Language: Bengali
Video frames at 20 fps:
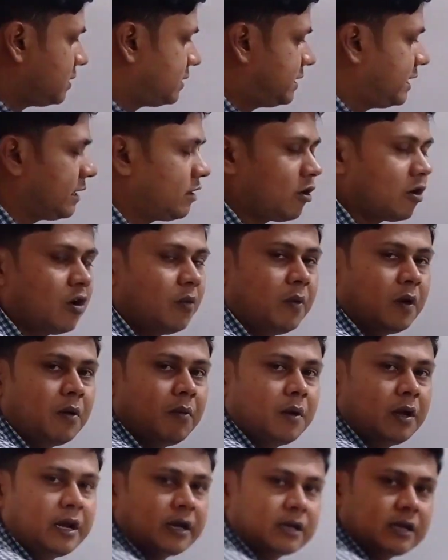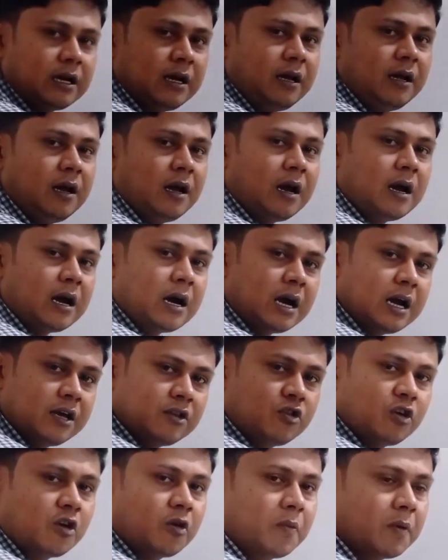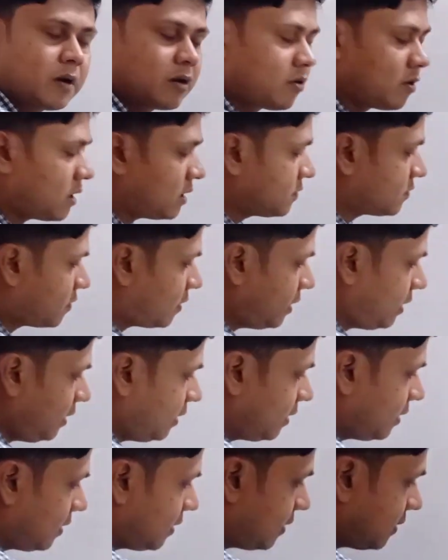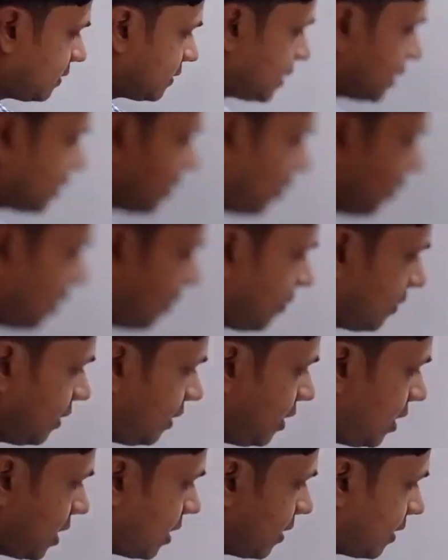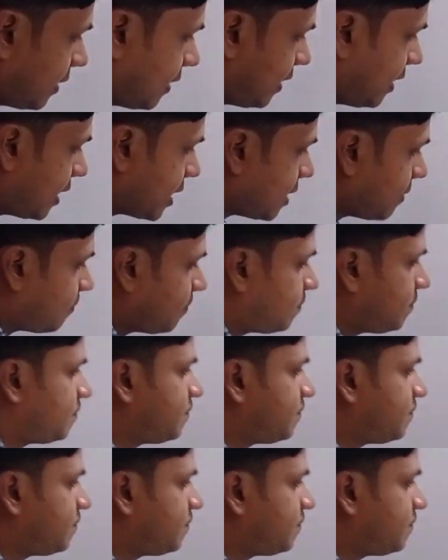জেড অক বরাবর একটা একক ভেক্টর কাজ করে সেটা হলো আমাদের কে ক্যাপ